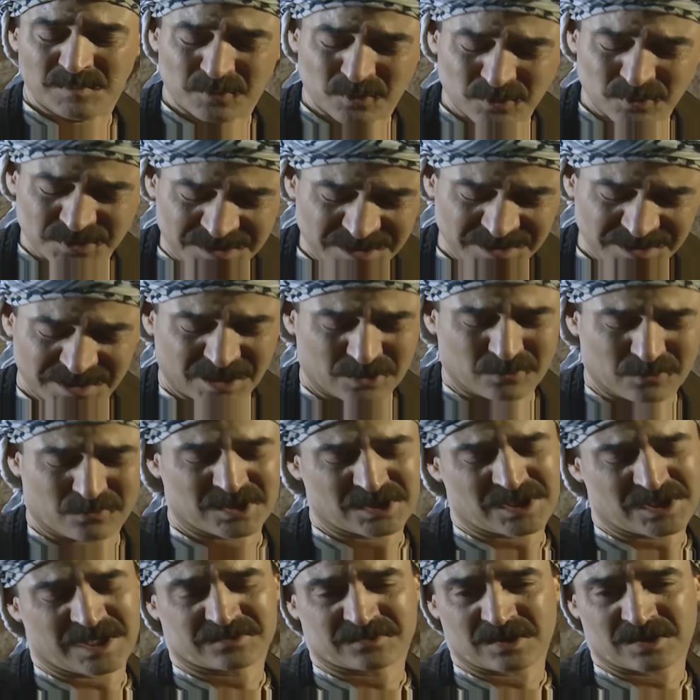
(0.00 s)
امي بوس ايدك
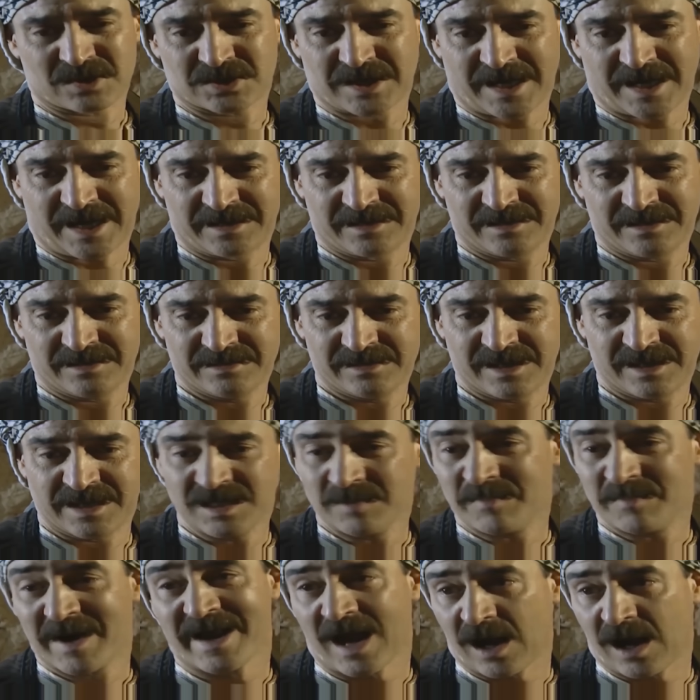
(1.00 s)
ورجلك ترجعي
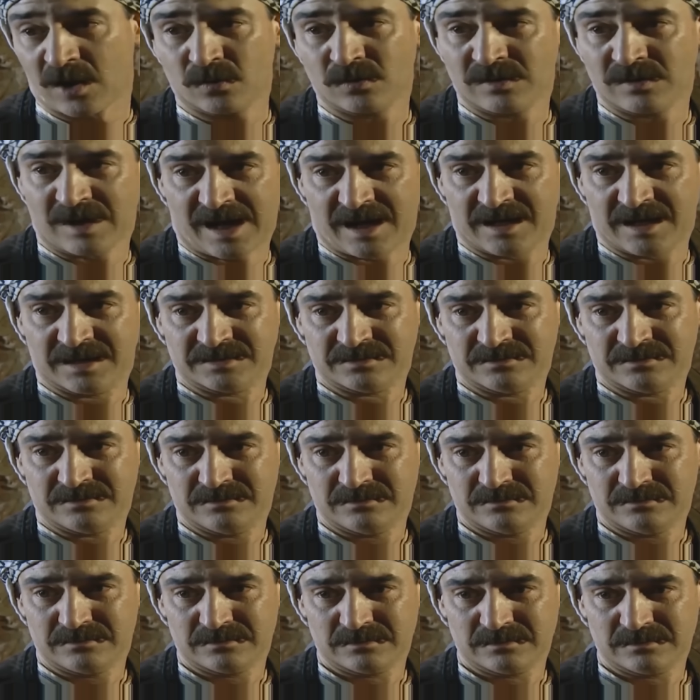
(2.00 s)
لاني ما راح اخون العهد
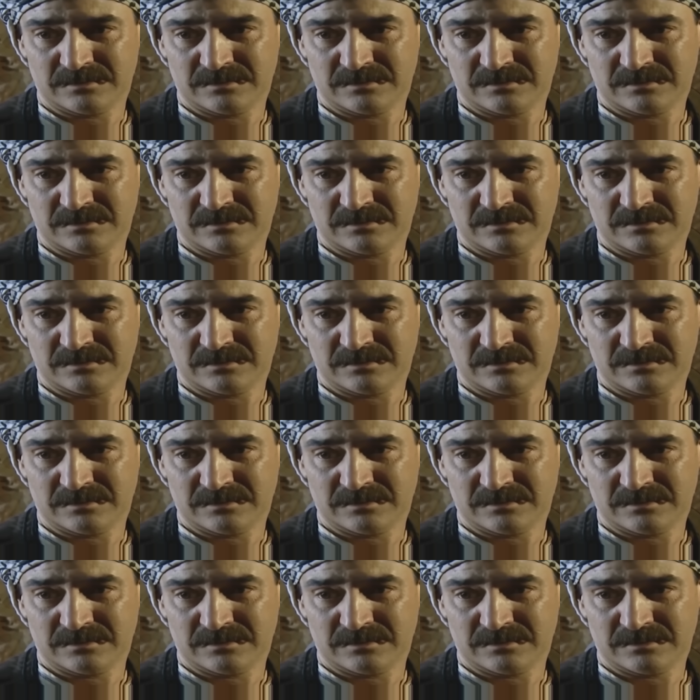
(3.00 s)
